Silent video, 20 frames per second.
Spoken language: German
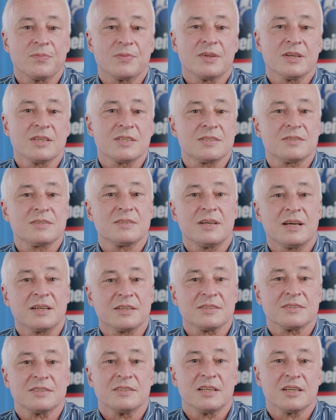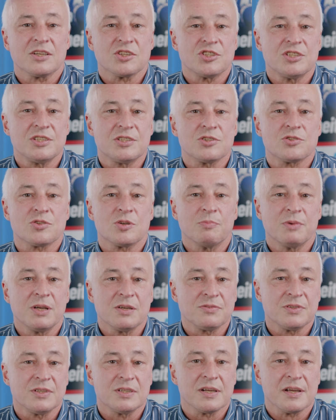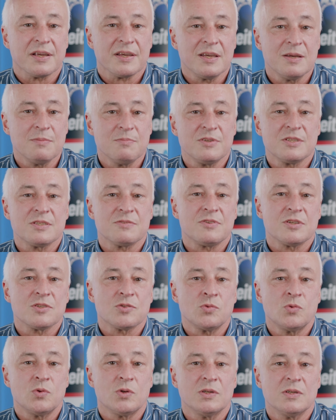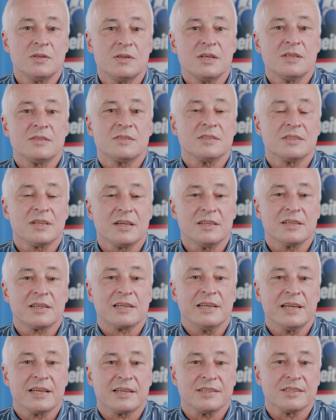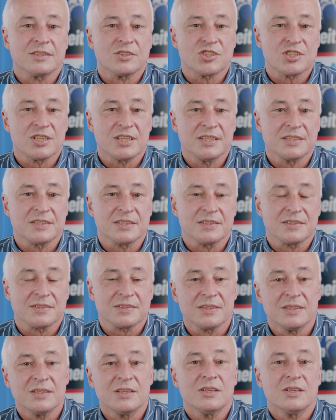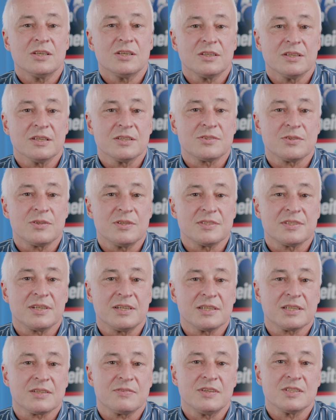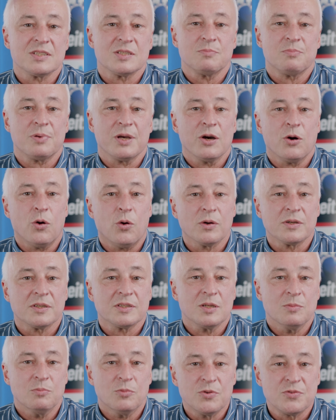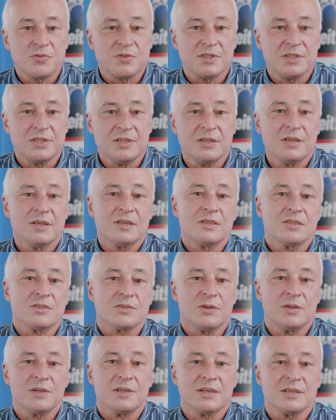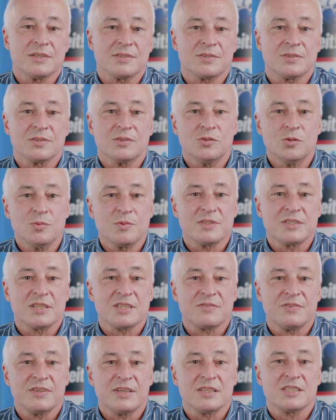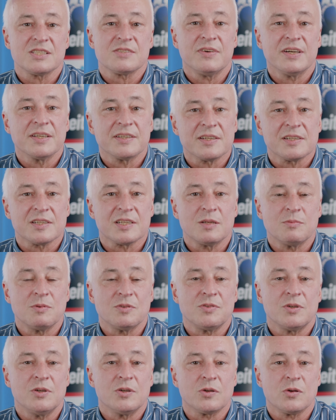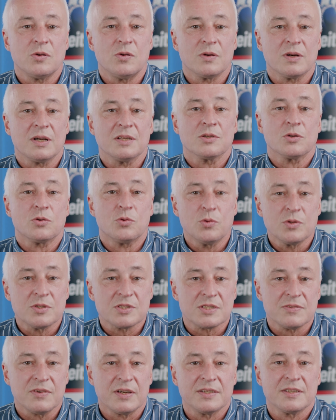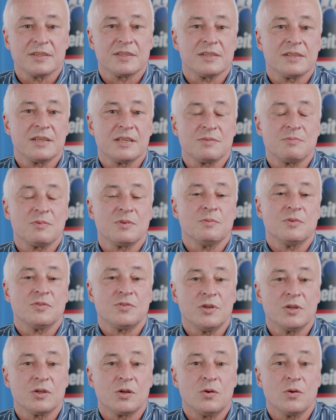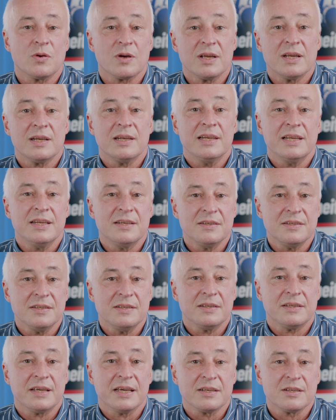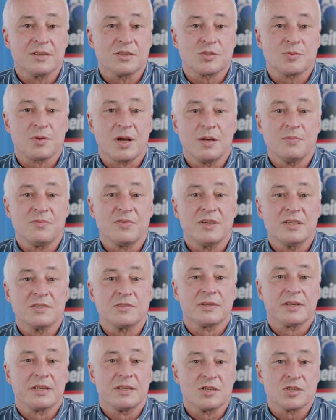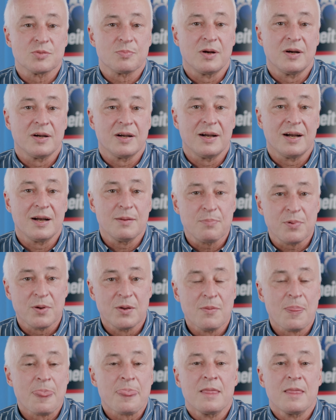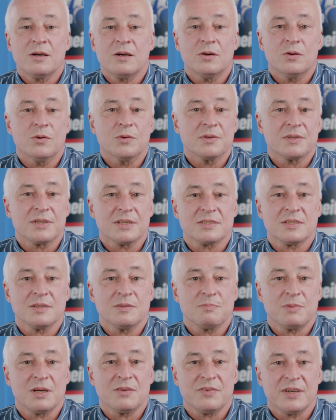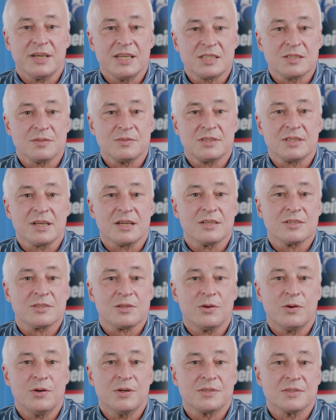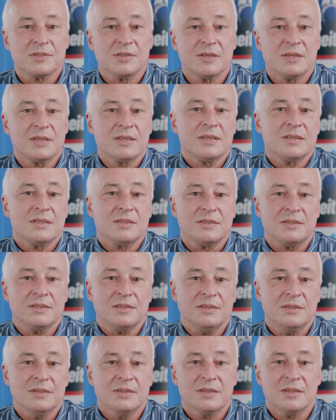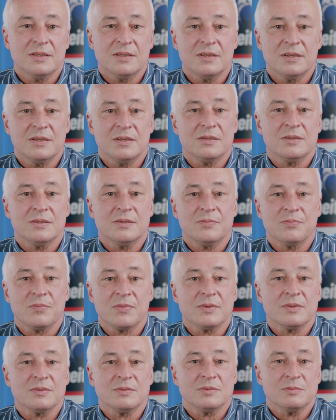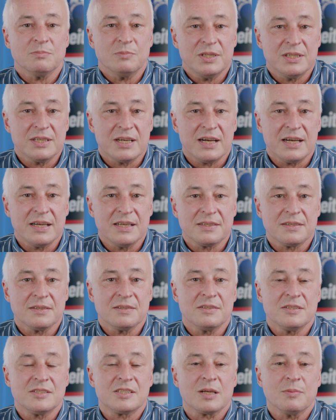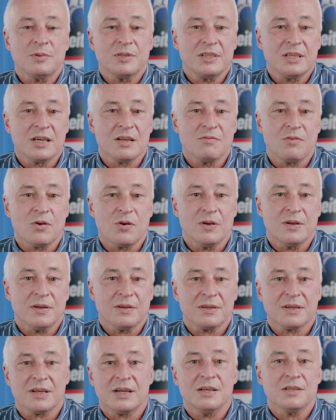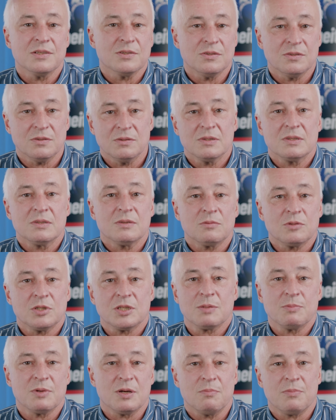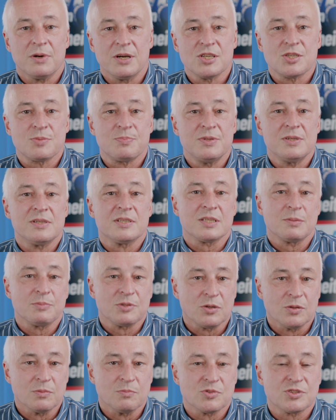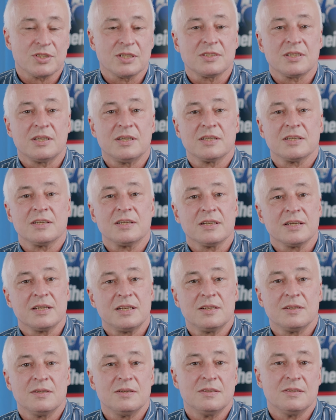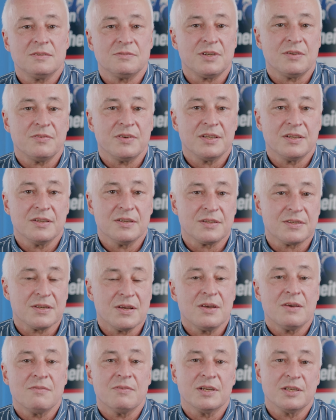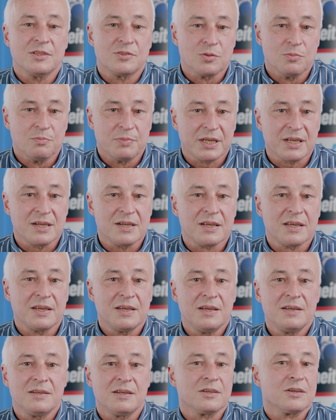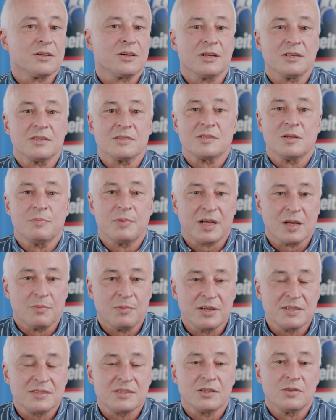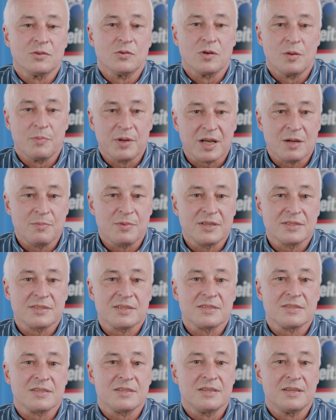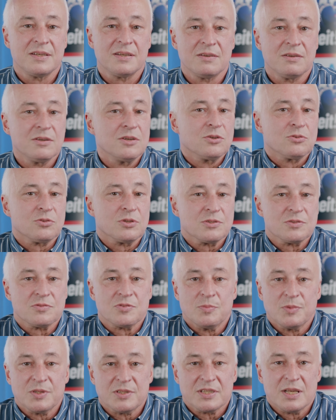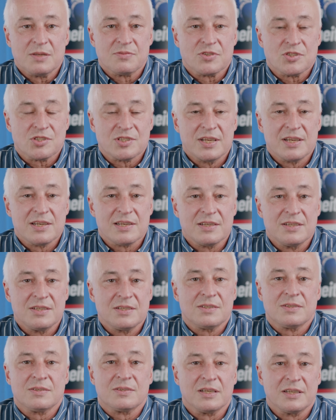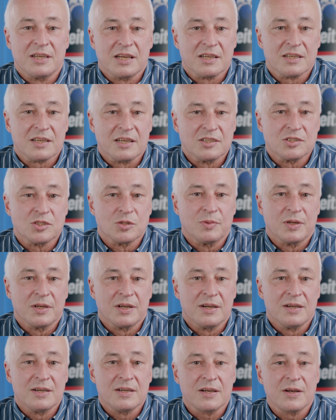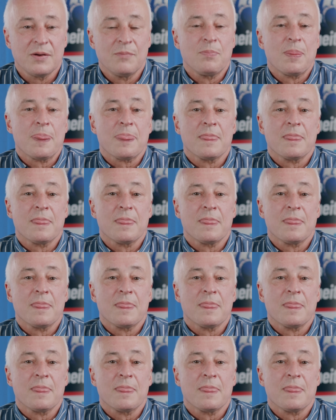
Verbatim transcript: Das hat es in der Geschichte schon mehrfach gegeben, diese Versuche, sind alle kläglich gescheitert. Jetzt soll es halt quasi per Order de Mufti soll das äh, umgesetzt werden. Zwei Drittel der Bevölkerung, also gutes zwei Drittel der Bevölkerung, lehnen die Genderschreibweise und Gendersprache ab. Und das sind bei weitem nicht alles Leute, die äh, äh, Minderheiten diskriminieren wollen. Also ich gebe mal ein Beispiel, das habe ich auch im Stadtrat in der Rede verwendet. Wenn ich zum Bäcker gehe, dann kann das eine Bäckermeisterin oder ein Bäckermeister sein. Das ist für mich selbstverständlich, da denke ich gar nicht drüber nach.